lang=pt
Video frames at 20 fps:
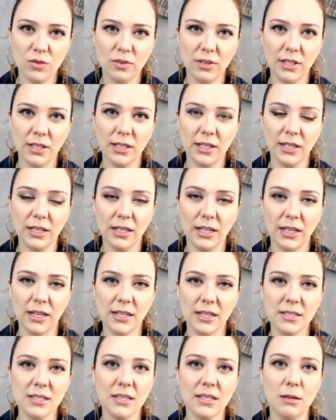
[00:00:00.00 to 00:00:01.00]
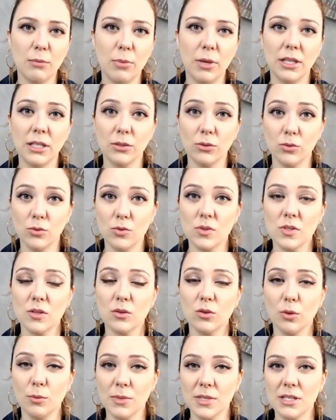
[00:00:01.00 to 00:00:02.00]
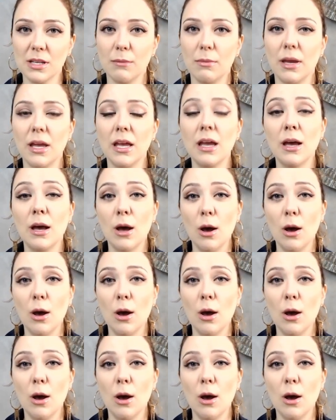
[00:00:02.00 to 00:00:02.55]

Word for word: vida da criança, dependendo dos sintomas também